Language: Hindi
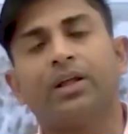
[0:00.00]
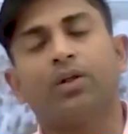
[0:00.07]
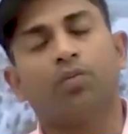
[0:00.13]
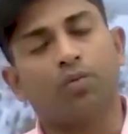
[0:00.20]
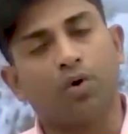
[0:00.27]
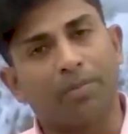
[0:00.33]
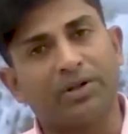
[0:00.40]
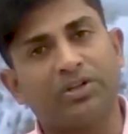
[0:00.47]

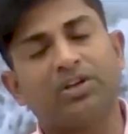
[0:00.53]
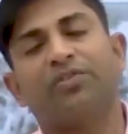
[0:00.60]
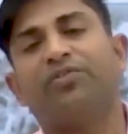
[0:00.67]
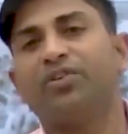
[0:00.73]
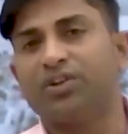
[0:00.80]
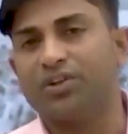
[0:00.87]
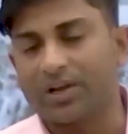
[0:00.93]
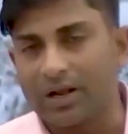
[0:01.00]
वो बच्चे
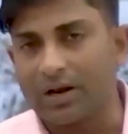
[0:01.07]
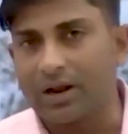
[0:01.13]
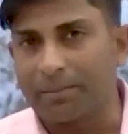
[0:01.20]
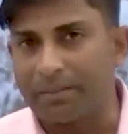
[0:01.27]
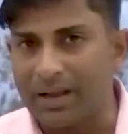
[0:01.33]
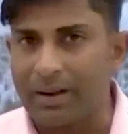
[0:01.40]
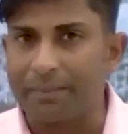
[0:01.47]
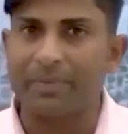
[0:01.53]
फिजिकल
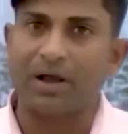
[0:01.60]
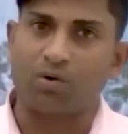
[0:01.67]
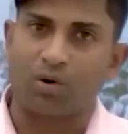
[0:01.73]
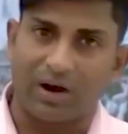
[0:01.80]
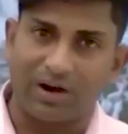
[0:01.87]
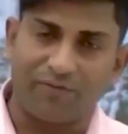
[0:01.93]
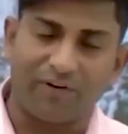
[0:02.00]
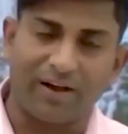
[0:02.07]
में अपना
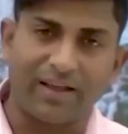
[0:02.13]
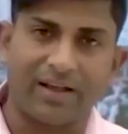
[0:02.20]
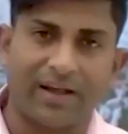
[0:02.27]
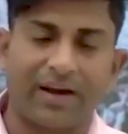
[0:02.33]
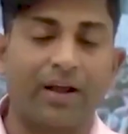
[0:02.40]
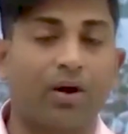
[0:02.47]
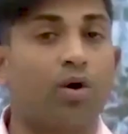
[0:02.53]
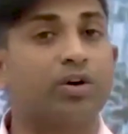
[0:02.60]
क्वालिफाई
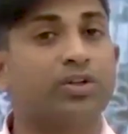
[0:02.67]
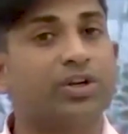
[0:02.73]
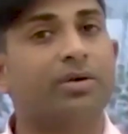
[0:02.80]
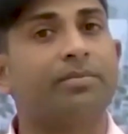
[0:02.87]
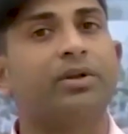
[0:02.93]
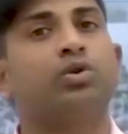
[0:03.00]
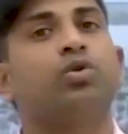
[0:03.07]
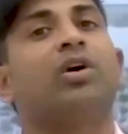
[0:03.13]
करें और जिन
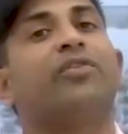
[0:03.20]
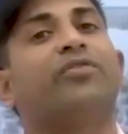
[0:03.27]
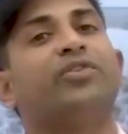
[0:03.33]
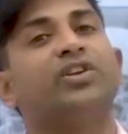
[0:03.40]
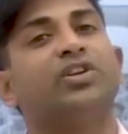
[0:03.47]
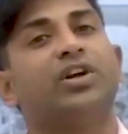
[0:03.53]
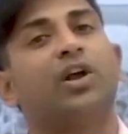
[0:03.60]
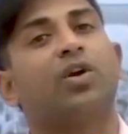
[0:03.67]
बच्चों का
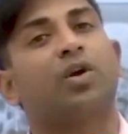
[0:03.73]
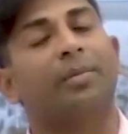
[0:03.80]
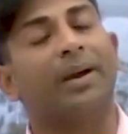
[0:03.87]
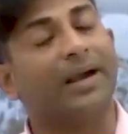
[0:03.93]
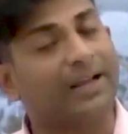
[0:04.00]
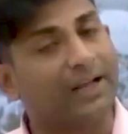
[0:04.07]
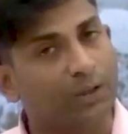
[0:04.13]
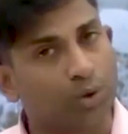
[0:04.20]
फिजिकल और
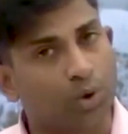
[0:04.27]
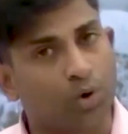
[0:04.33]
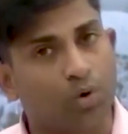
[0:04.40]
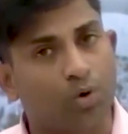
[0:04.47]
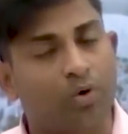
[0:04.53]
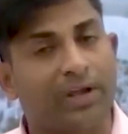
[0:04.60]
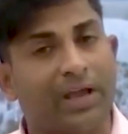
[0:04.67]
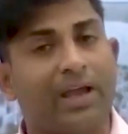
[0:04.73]
मेडिकल दोनों
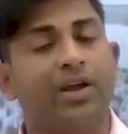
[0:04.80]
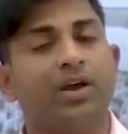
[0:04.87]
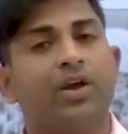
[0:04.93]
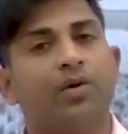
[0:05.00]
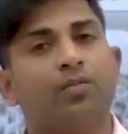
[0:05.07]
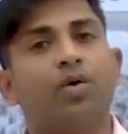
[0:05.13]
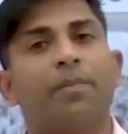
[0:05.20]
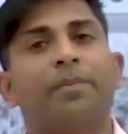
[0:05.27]
हो गया है
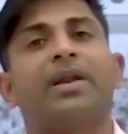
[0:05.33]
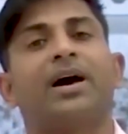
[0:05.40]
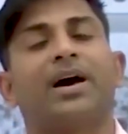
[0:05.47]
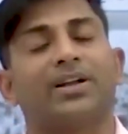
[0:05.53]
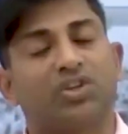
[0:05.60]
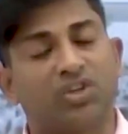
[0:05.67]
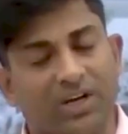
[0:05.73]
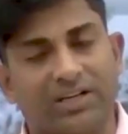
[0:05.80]
वो अपना
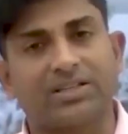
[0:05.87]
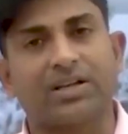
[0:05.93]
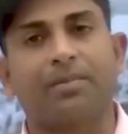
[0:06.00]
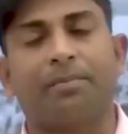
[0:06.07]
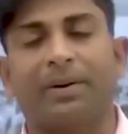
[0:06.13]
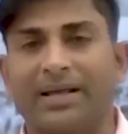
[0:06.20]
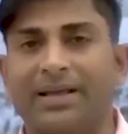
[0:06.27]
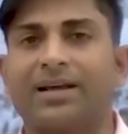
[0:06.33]
अच्छा सा
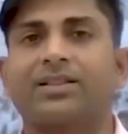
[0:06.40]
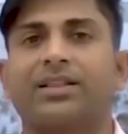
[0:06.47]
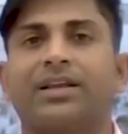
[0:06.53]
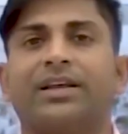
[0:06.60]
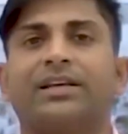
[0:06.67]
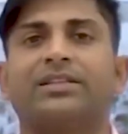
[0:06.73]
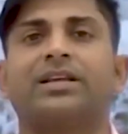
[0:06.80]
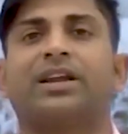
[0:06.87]
बढ़िया
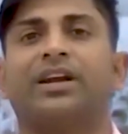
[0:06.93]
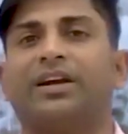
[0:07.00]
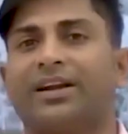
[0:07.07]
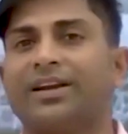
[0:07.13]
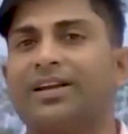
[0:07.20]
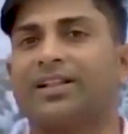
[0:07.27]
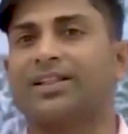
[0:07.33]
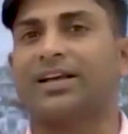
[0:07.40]
तरीके से
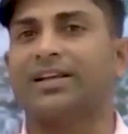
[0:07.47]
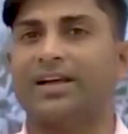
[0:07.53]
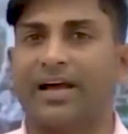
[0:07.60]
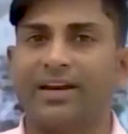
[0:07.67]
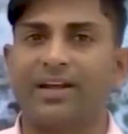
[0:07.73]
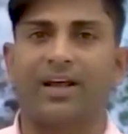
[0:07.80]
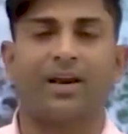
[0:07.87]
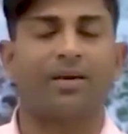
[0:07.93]
रिटर्न की
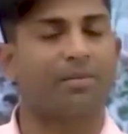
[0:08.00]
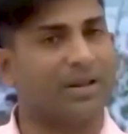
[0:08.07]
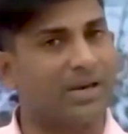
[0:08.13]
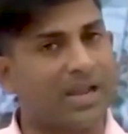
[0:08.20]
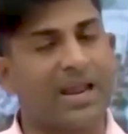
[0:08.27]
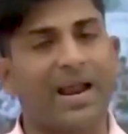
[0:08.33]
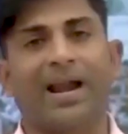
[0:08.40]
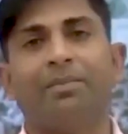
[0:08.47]
तैयारी करें मेरी
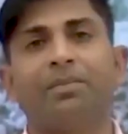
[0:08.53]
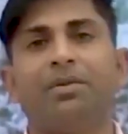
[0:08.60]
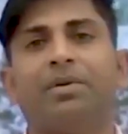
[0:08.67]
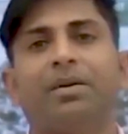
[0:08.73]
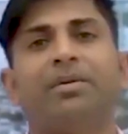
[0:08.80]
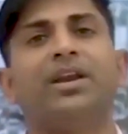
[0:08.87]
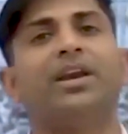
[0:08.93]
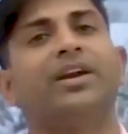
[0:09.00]
एकेडमी
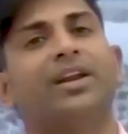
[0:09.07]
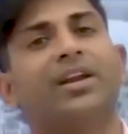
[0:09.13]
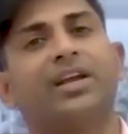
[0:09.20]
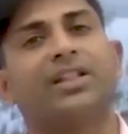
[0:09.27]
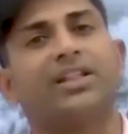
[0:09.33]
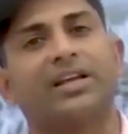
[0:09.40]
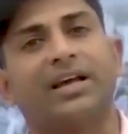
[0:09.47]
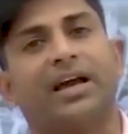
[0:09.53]
में भी रिटर्न
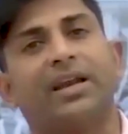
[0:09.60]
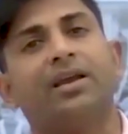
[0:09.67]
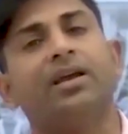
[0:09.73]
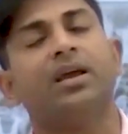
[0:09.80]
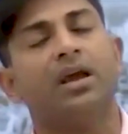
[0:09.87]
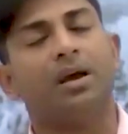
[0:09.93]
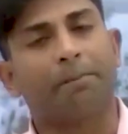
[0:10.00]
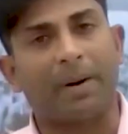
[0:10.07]
की तैयारी
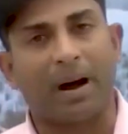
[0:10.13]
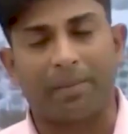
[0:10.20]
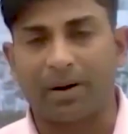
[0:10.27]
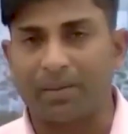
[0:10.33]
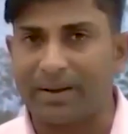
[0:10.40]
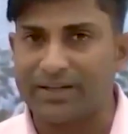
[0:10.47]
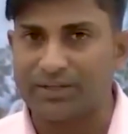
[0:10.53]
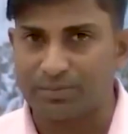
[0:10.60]

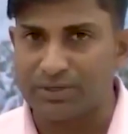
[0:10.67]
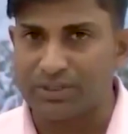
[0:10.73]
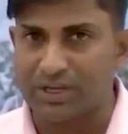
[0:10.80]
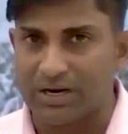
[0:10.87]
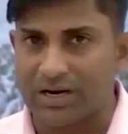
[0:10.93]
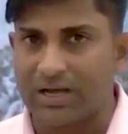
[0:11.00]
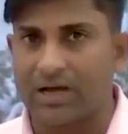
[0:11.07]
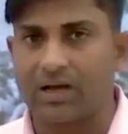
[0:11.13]
पावर बैच में
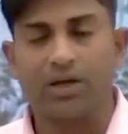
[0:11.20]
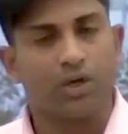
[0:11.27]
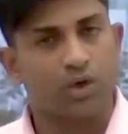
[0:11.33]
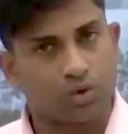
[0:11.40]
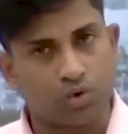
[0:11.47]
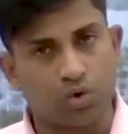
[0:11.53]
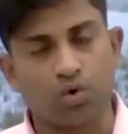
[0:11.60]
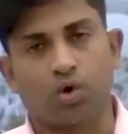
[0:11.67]
चलना
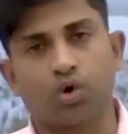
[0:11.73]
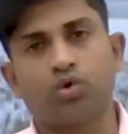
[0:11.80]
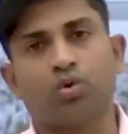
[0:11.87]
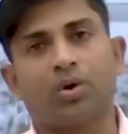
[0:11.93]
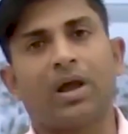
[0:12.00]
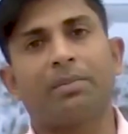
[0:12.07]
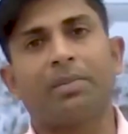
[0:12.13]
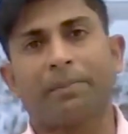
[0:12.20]
शुरू हो
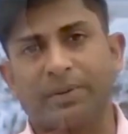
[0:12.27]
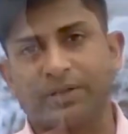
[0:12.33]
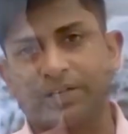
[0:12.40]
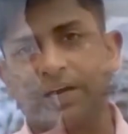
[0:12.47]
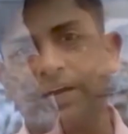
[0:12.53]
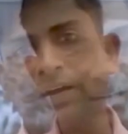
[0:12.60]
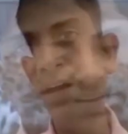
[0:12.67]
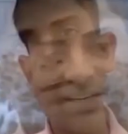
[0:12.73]
चुका है मैं
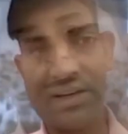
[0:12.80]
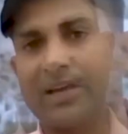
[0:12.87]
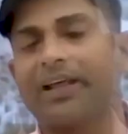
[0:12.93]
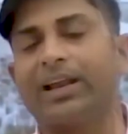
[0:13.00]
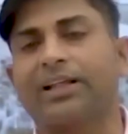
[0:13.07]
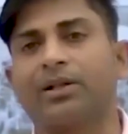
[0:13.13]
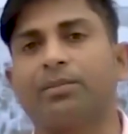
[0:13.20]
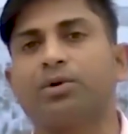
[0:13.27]
पिछले टेस्ट ले
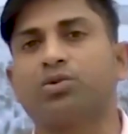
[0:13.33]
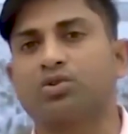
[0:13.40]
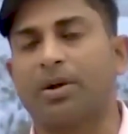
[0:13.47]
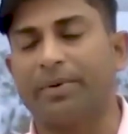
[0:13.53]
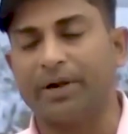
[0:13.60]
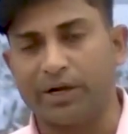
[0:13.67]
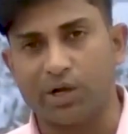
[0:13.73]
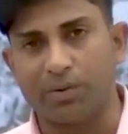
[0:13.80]
रहा था मैं उसका
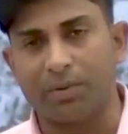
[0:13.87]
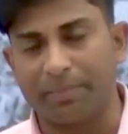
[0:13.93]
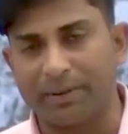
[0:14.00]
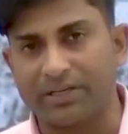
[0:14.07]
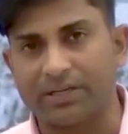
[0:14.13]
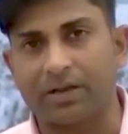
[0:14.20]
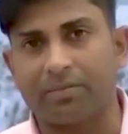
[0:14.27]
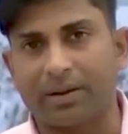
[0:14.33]
वीडियो भी
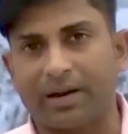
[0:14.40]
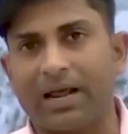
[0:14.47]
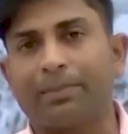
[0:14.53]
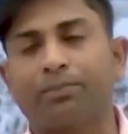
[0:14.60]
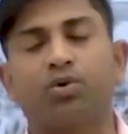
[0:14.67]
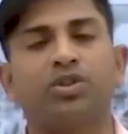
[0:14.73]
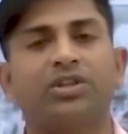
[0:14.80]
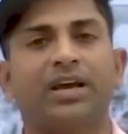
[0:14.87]
पीछे मैंने
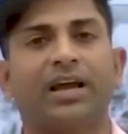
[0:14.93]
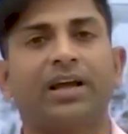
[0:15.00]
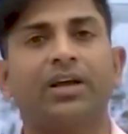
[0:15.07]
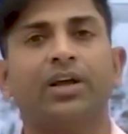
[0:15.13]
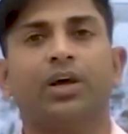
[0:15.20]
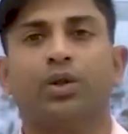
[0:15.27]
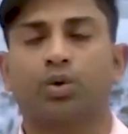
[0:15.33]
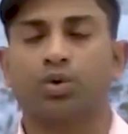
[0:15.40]
आपको दिया
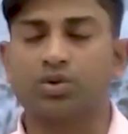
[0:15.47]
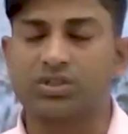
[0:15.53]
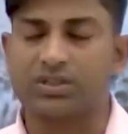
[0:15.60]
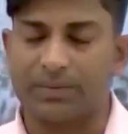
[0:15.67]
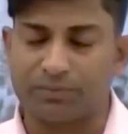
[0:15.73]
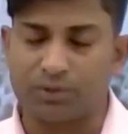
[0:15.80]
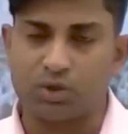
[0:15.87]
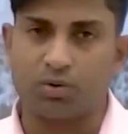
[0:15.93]
है तो उन
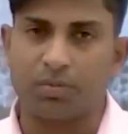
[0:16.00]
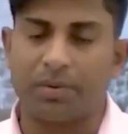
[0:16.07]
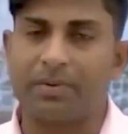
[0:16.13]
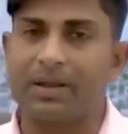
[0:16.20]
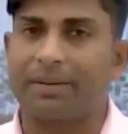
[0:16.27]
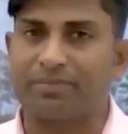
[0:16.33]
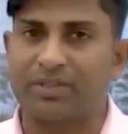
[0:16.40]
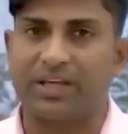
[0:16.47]
सब चीज़ों में भी
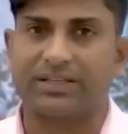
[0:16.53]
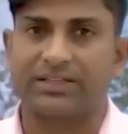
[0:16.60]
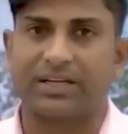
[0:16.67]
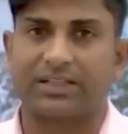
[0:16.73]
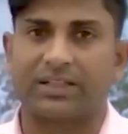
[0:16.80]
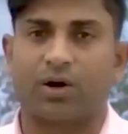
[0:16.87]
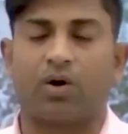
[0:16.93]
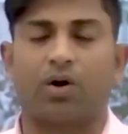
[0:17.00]
आप देख
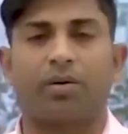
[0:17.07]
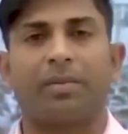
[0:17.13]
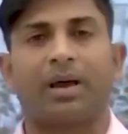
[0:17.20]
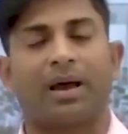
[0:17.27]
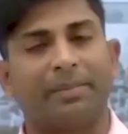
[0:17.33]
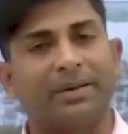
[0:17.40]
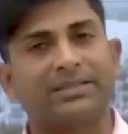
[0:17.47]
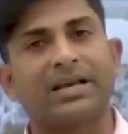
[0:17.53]
सकते हैं और मैं
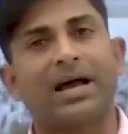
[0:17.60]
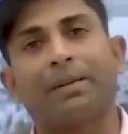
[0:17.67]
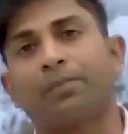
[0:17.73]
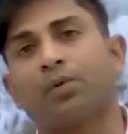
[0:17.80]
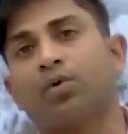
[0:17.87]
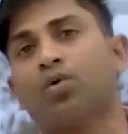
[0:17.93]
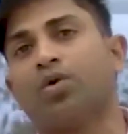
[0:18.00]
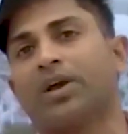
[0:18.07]
हमेशा आप
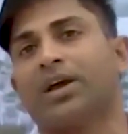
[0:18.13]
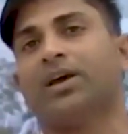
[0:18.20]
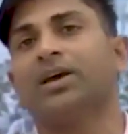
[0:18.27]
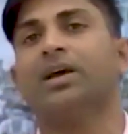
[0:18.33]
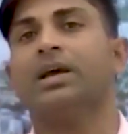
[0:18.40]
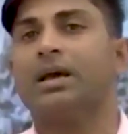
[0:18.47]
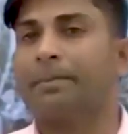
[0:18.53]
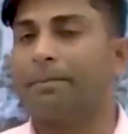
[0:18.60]
लोगों के
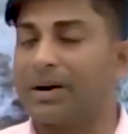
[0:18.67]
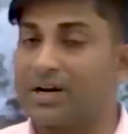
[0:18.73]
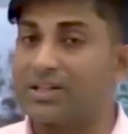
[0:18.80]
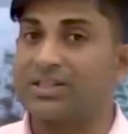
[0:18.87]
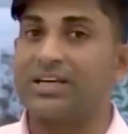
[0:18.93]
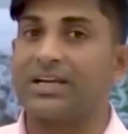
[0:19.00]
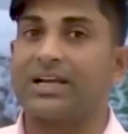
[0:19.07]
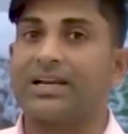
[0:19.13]

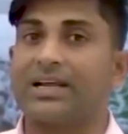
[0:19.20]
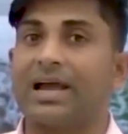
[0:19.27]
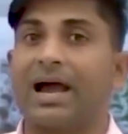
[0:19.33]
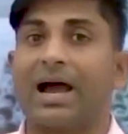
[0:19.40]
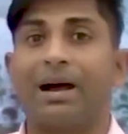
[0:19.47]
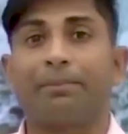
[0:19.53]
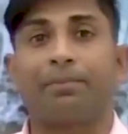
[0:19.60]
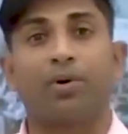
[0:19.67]
भर्ती के लिए
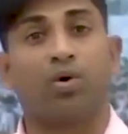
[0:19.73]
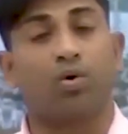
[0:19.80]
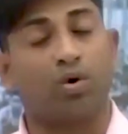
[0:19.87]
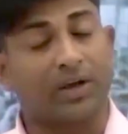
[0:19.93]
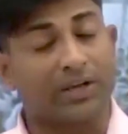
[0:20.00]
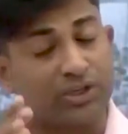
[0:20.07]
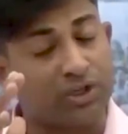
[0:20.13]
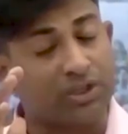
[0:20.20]
आप लोगों
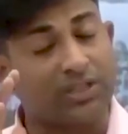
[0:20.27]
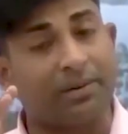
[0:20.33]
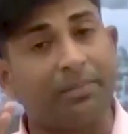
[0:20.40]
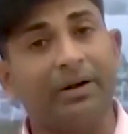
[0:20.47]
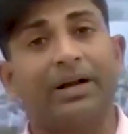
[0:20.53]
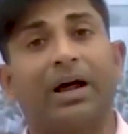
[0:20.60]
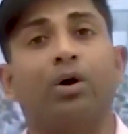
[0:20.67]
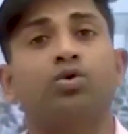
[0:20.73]
के जितने
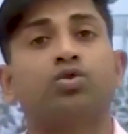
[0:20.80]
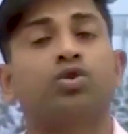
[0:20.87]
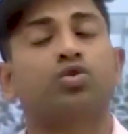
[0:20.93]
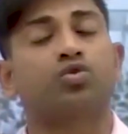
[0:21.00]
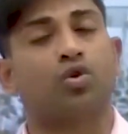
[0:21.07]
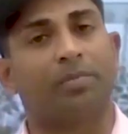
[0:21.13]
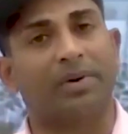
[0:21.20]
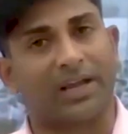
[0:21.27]
भी डाउट्स
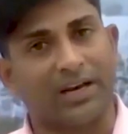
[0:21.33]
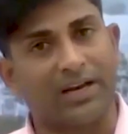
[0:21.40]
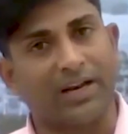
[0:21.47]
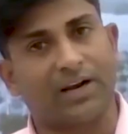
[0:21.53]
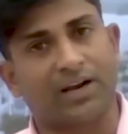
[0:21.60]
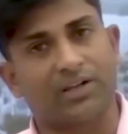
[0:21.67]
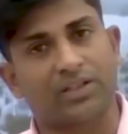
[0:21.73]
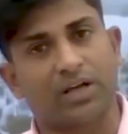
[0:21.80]
उसको मैं
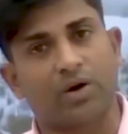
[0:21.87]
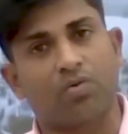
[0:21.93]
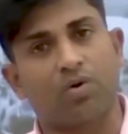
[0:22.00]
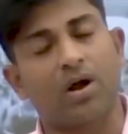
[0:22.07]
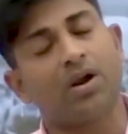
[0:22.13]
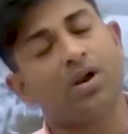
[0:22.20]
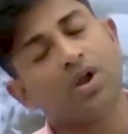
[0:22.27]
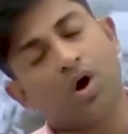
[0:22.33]
क्लियर करता
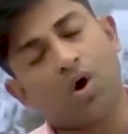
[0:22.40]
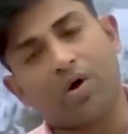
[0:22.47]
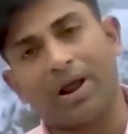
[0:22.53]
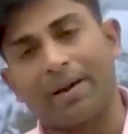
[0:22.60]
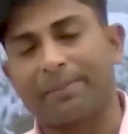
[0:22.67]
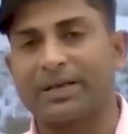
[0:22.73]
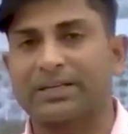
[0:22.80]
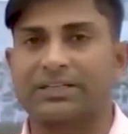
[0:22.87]
रहूँगा और
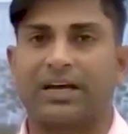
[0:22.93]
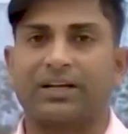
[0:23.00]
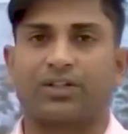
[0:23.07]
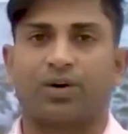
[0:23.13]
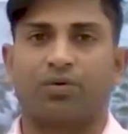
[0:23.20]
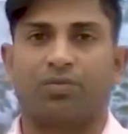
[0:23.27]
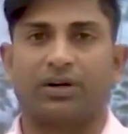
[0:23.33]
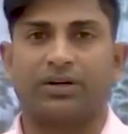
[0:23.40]
आपके साथ
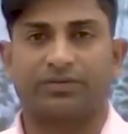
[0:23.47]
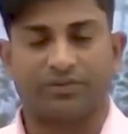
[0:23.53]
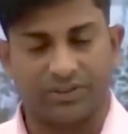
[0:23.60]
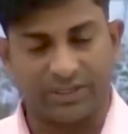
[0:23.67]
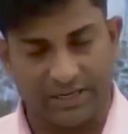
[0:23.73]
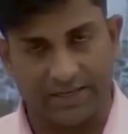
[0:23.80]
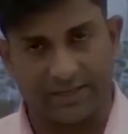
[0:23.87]
रहूँगा जय